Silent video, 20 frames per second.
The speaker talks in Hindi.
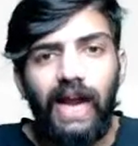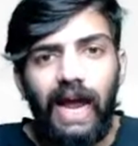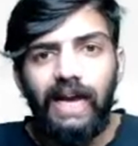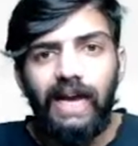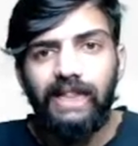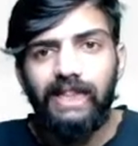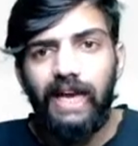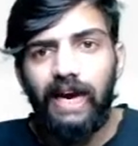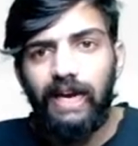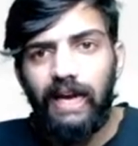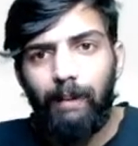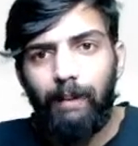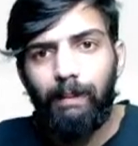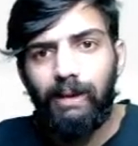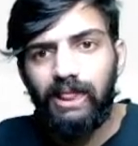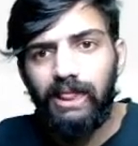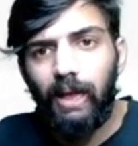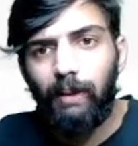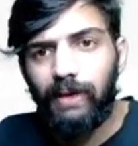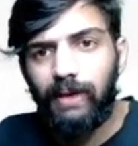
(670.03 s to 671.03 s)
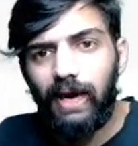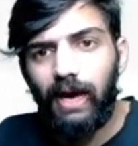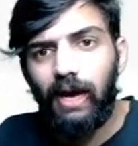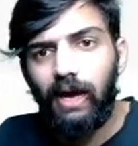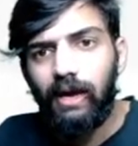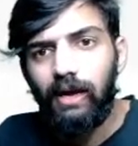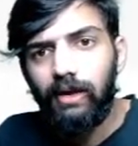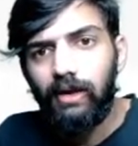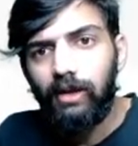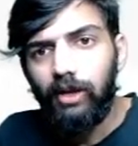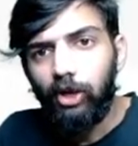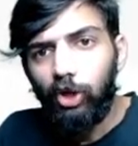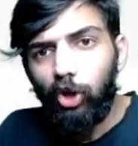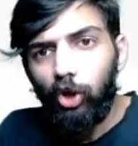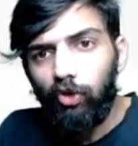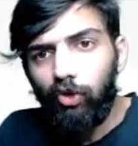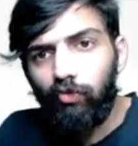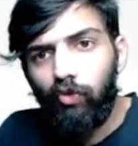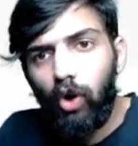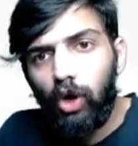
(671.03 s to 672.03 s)
रैंक दिया गया मतलब क्या
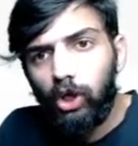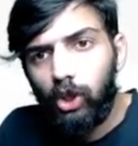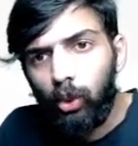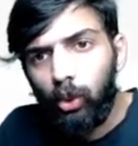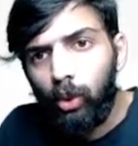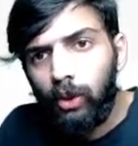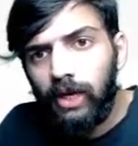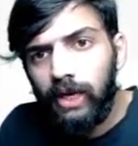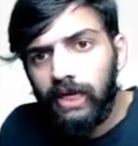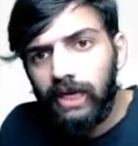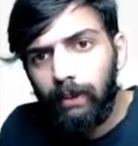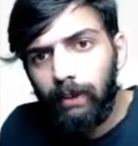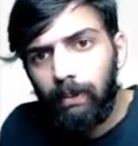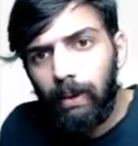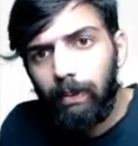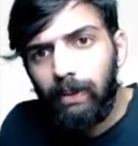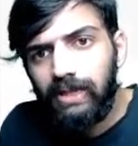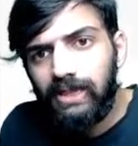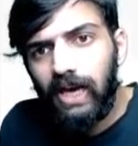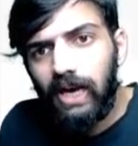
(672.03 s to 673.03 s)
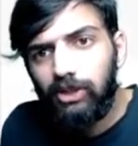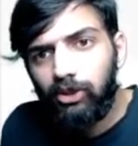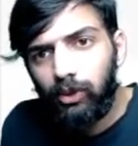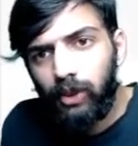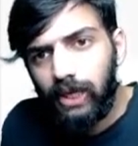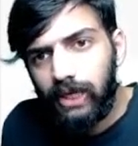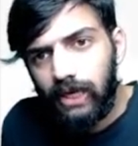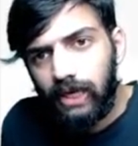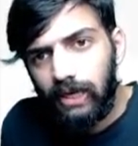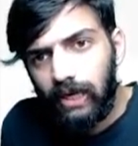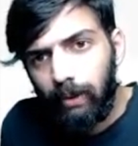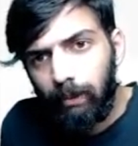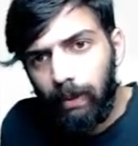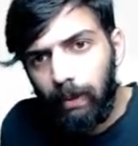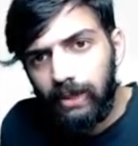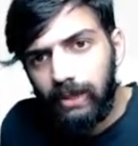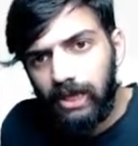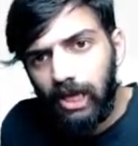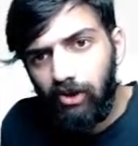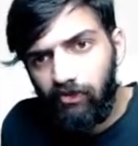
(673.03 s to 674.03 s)
वो टू किंगडम में भी था थ्री किंगडम में
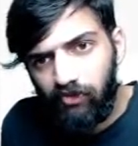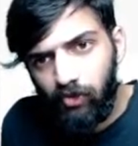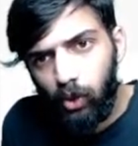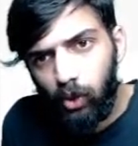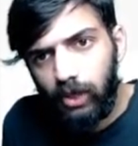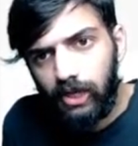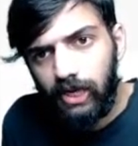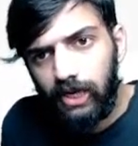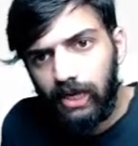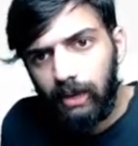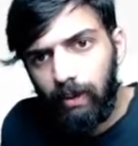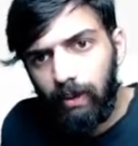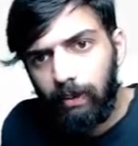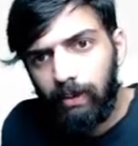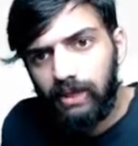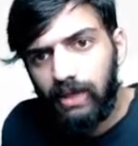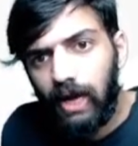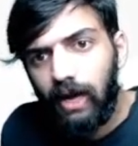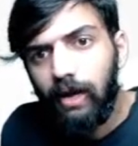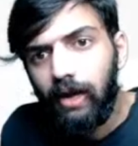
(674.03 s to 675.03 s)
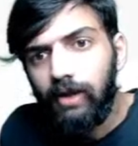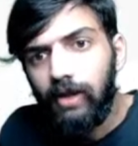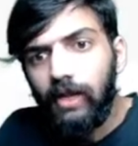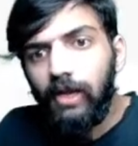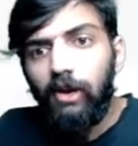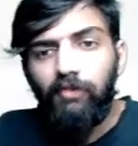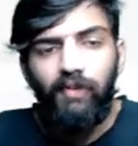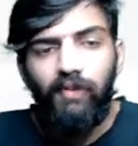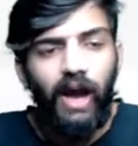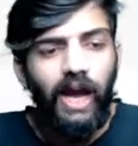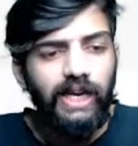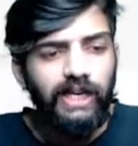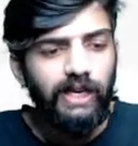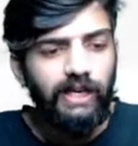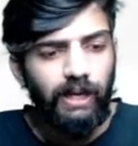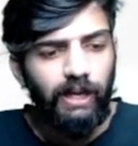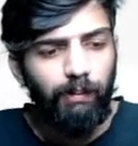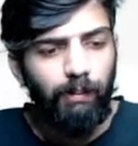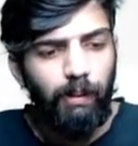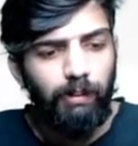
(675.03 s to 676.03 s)
भी था फोर किंगडम में भी था फाइव
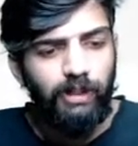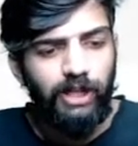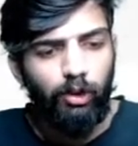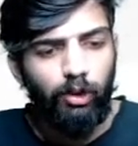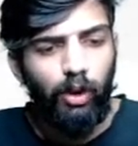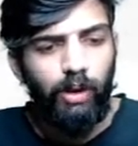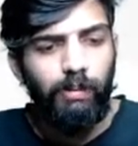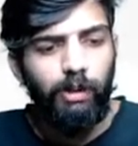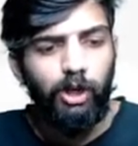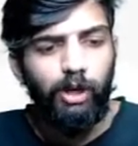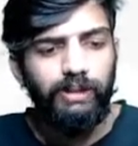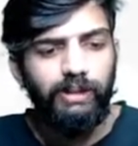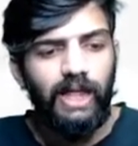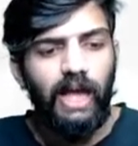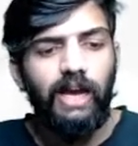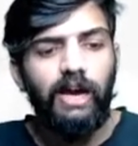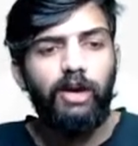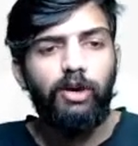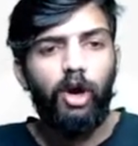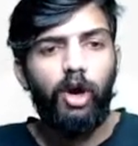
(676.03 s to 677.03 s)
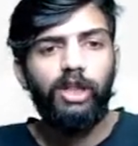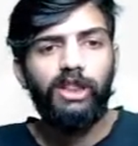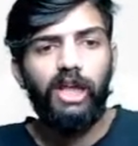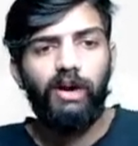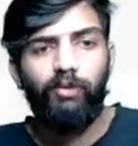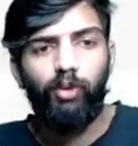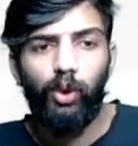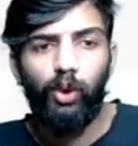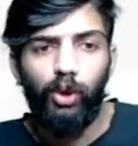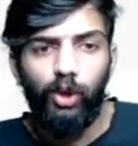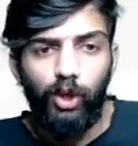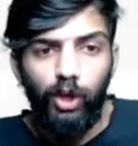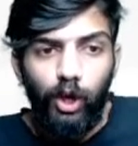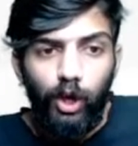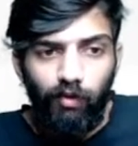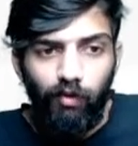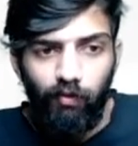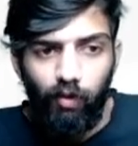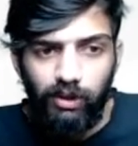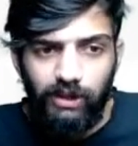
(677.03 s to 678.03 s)
किंगडम में भी था कोई मेरे को बताएगा कौन था वो
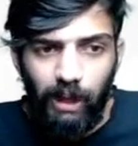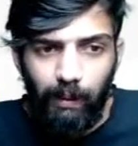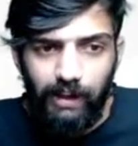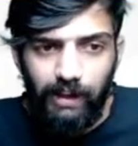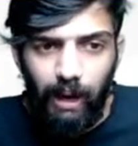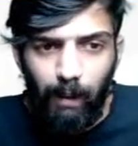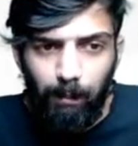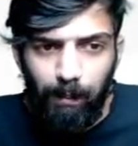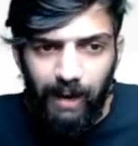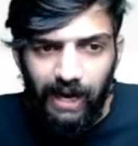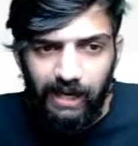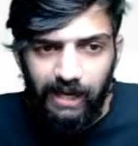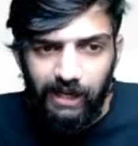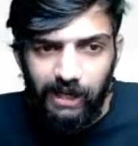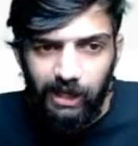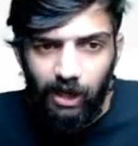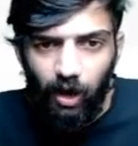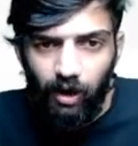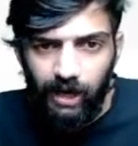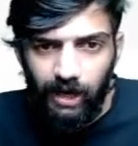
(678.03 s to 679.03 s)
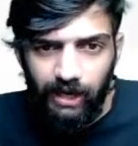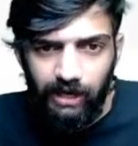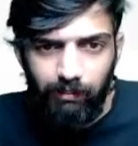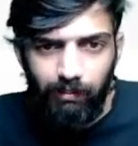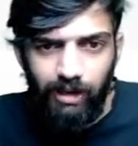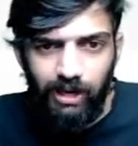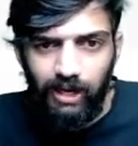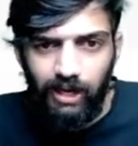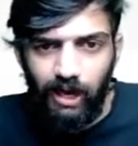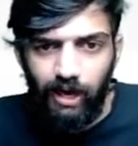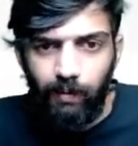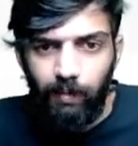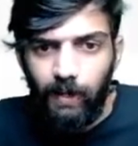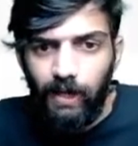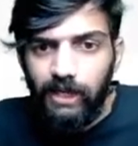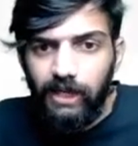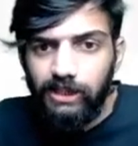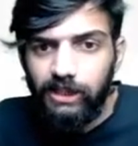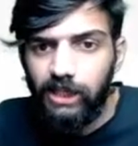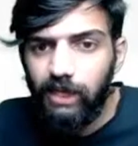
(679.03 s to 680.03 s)
वो था मेरा प्लेंटिया और एनिमेलिया
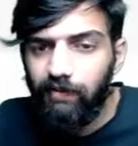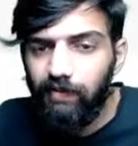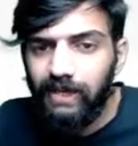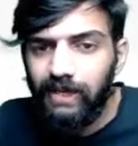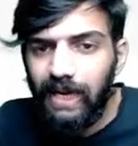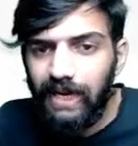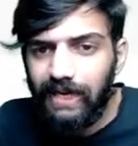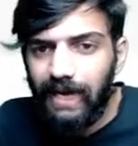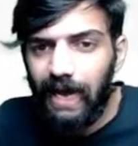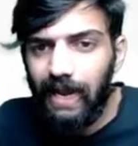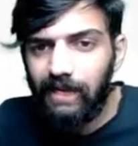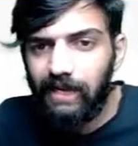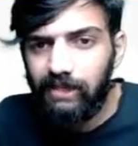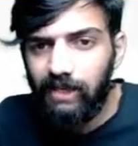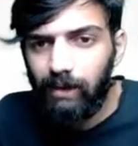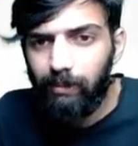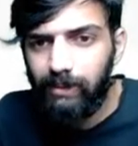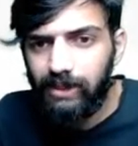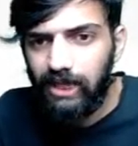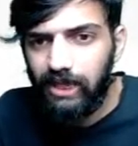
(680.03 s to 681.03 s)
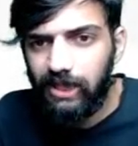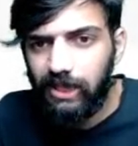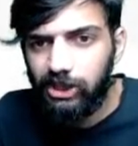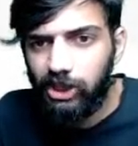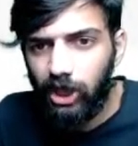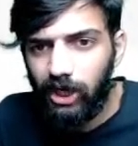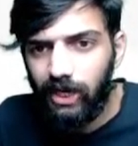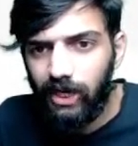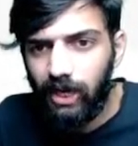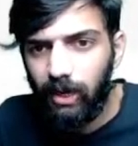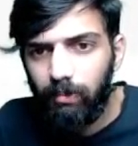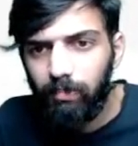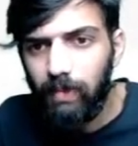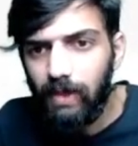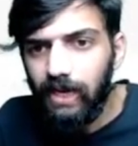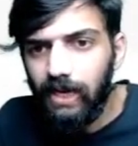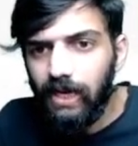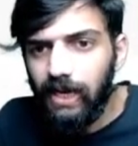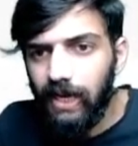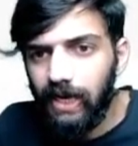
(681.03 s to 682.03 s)
सिर्फ इनके कैरेक्टर बदलते चले गए
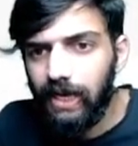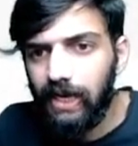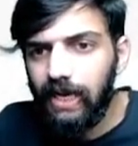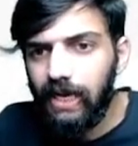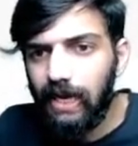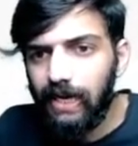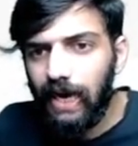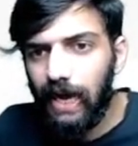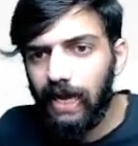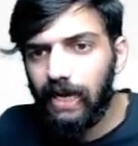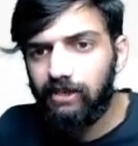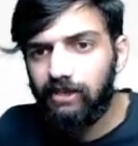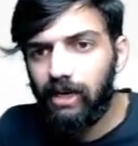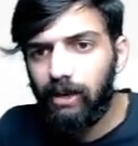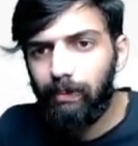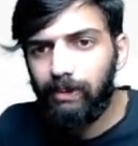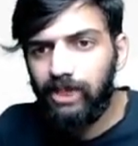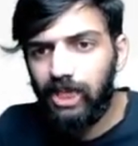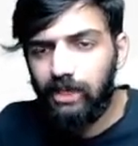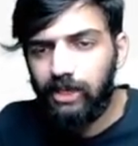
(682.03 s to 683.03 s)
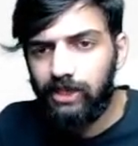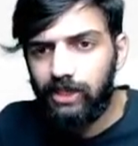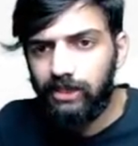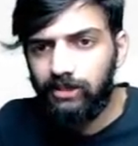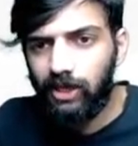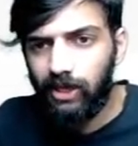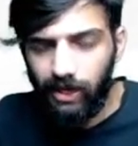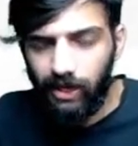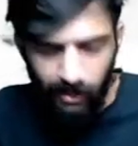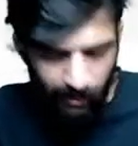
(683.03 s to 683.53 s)
इनके कैरेक्टर बदलते चले